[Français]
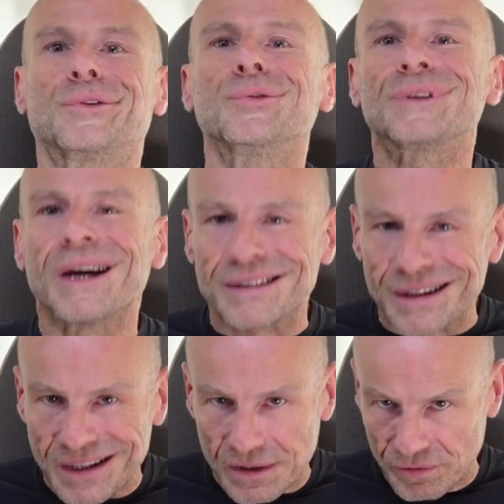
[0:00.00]
Tout un
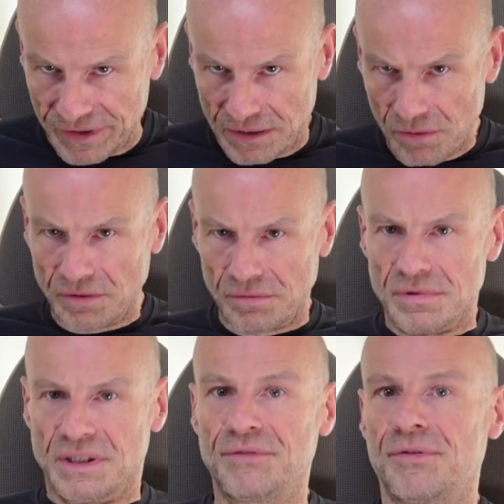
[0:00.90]
tas d'inconvénients
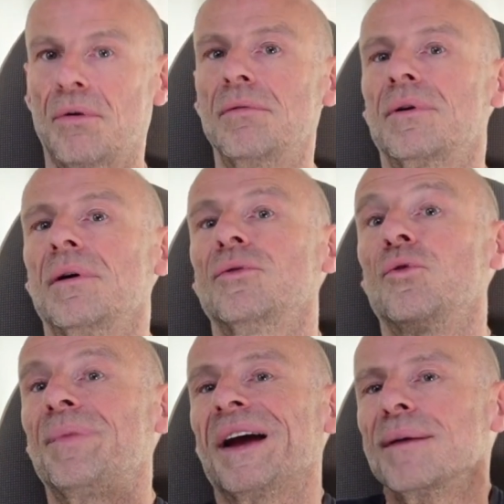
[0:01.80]
donc qui feront que
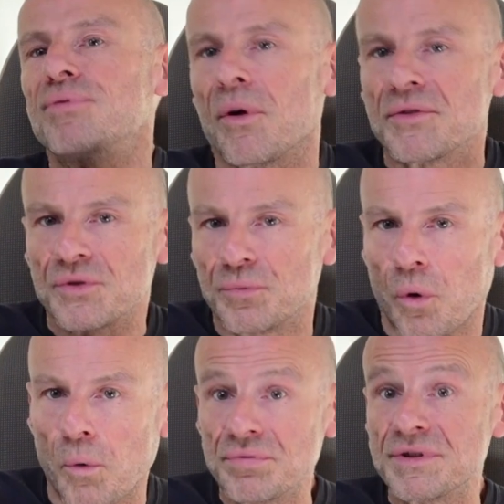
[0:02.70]
nos périples
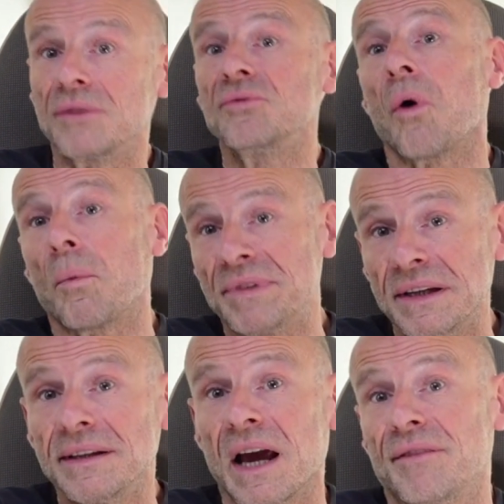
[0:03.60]
ressembleront plus à du
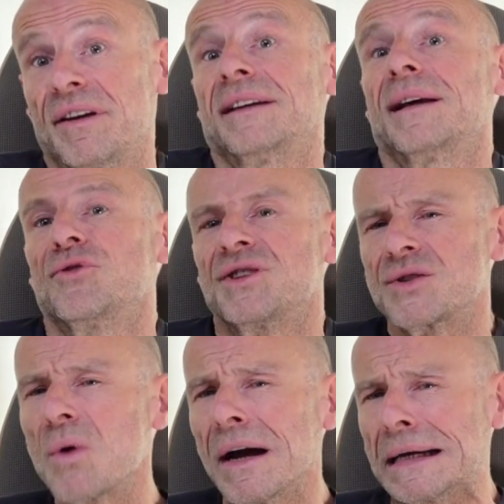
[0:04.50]
camping qu'à un véritable chez
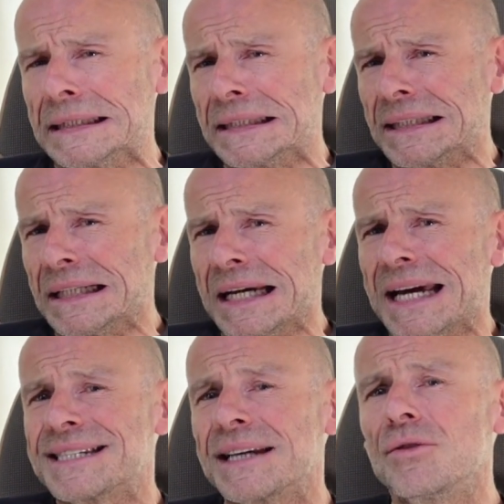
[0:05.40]
soi,
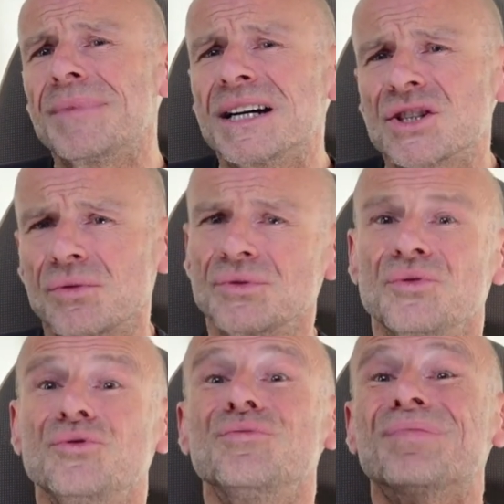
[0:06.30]
et c'est dommage compte
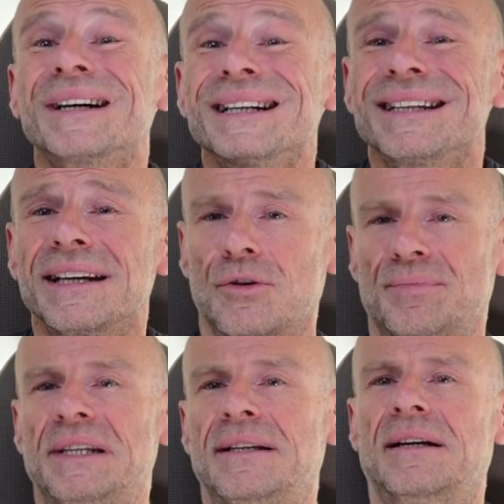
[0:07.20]
tenu du prix des
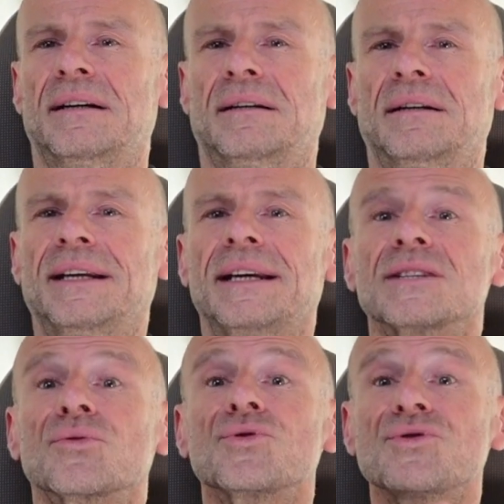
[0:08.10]
camping-cars, lesquels
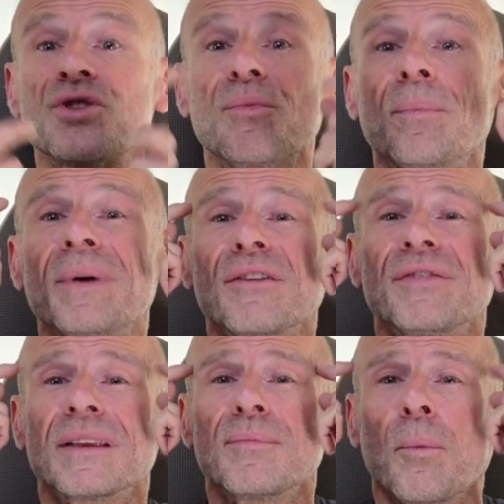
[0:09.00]
sont justement
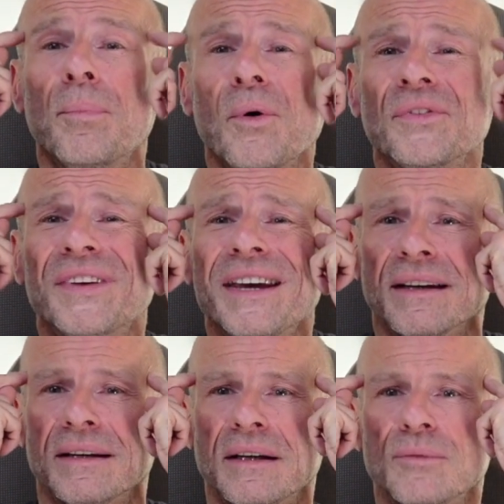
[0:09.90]
parfaitement pensés
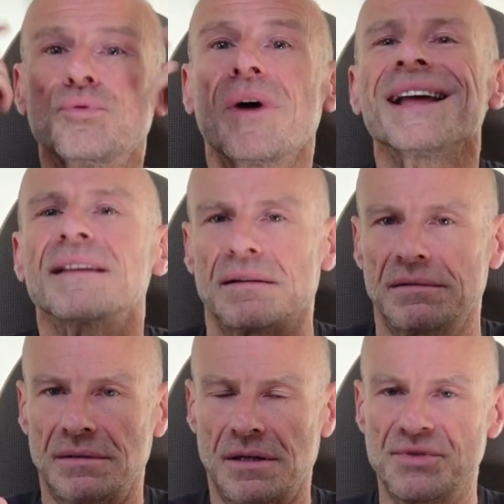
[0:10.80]
pour être
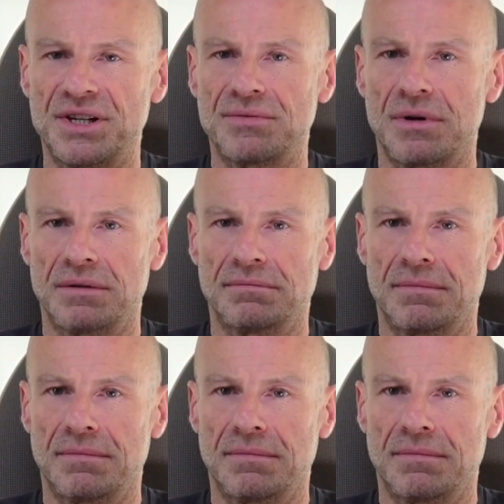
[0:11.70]
comme chez soi.